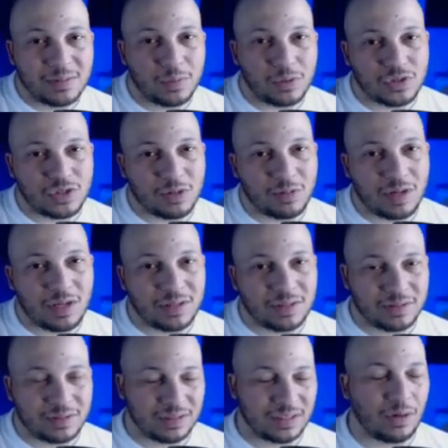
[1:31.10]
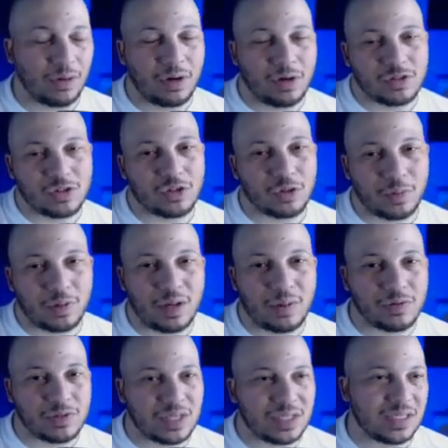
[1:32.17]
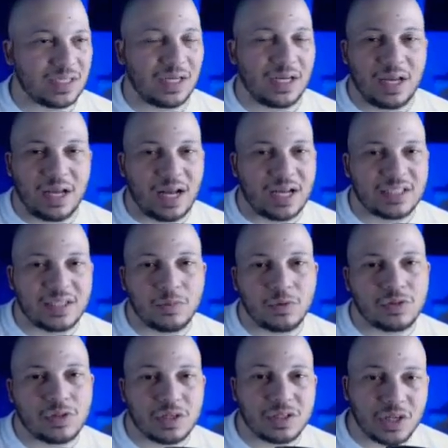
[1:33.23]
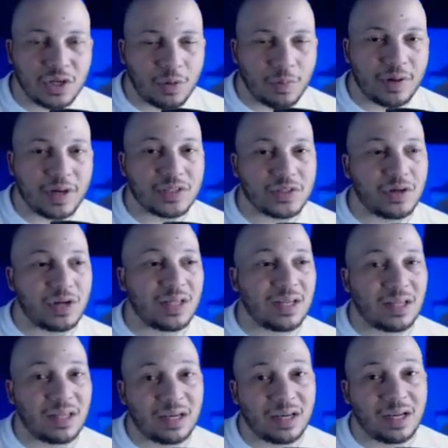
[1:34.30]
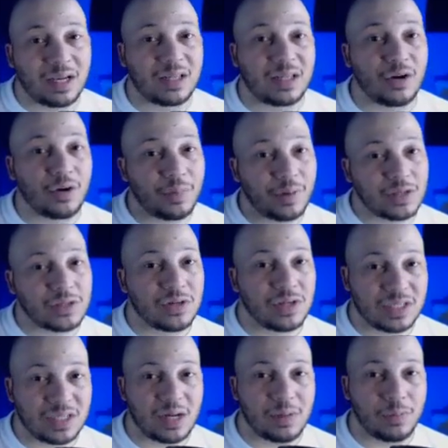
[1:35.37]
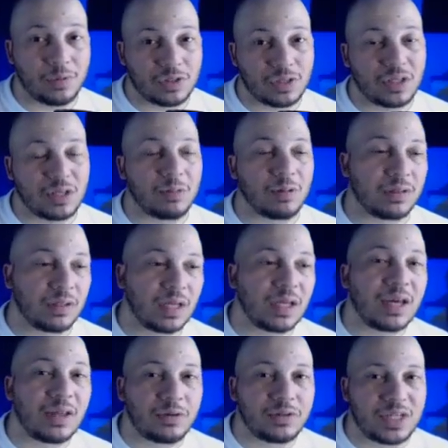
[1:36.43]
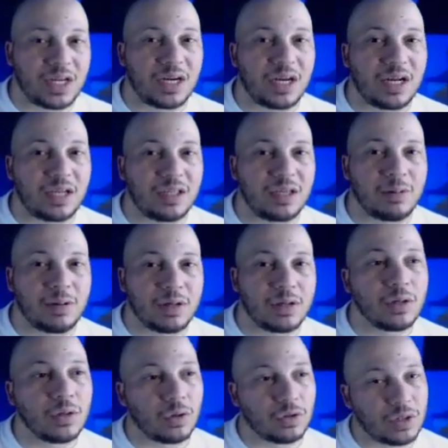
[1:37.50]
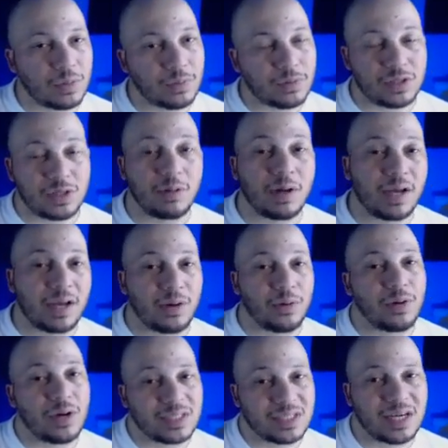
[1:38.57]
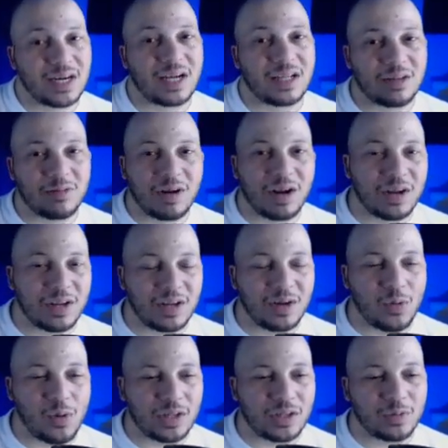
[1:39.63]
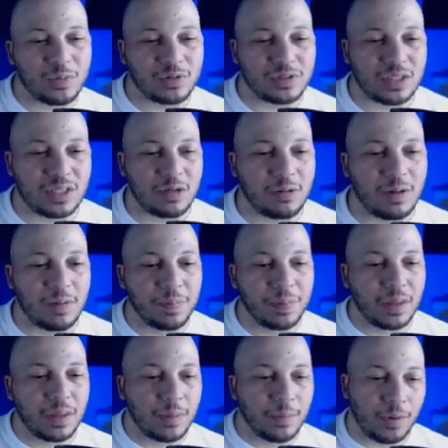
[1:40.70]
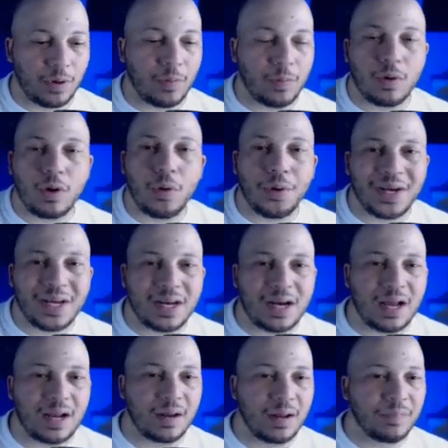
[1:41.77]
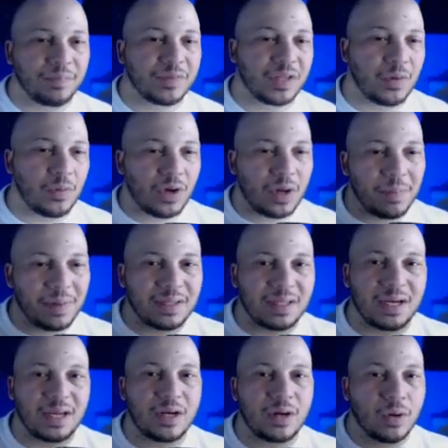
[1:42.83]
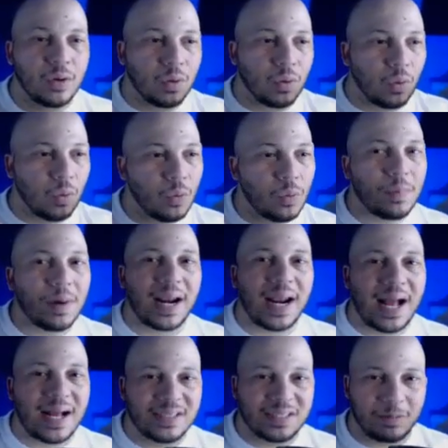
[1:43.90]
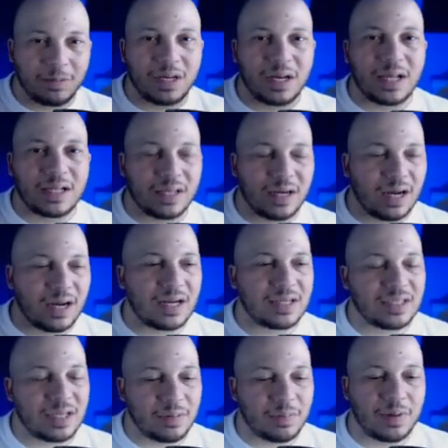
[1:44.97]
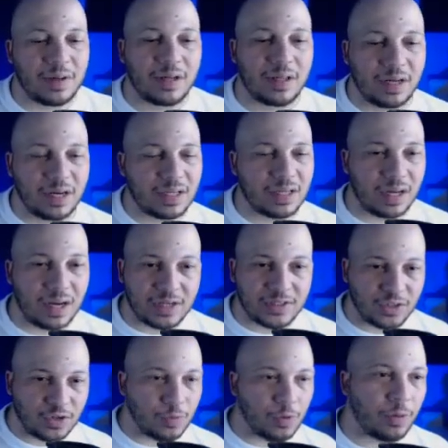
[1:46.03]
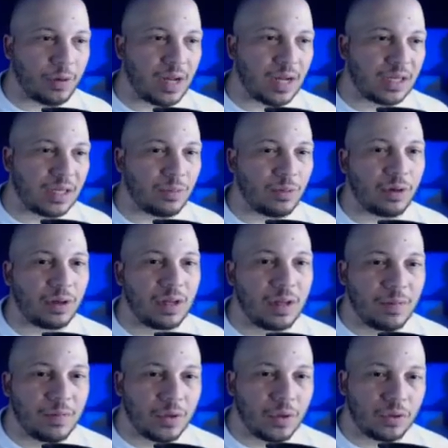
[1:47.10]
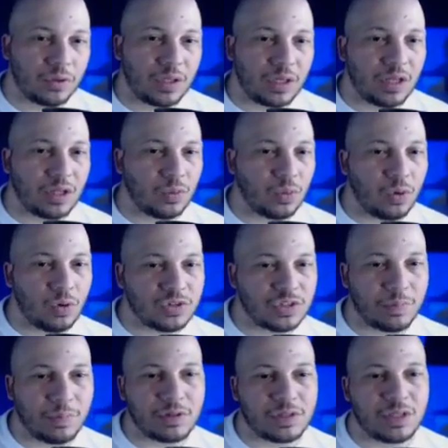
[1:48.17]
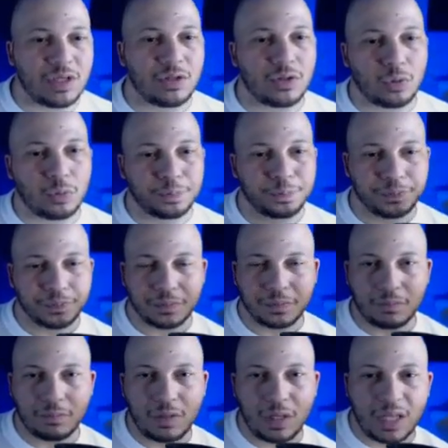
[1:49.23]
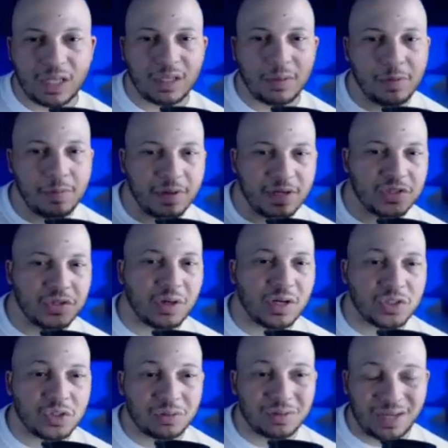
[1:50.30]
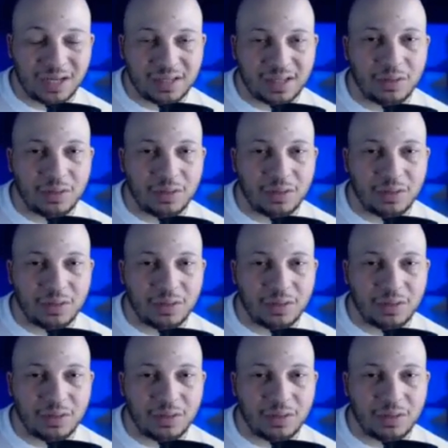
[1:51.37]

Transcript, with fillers: posible de lo que nosotros podemos O sea, si hacemos cinco operaciones, tratar de que tres operaciones sean positivas y que dos sean negativas. O si es posible que una sea negativa y cuatro positivas. Pero por lo general tenemos que mantener un balance, ¿verdad?, entre ganancias y pérdidas. En este caso, como ven, aquí voy obteniendo un 11% de mi inversión, que son 30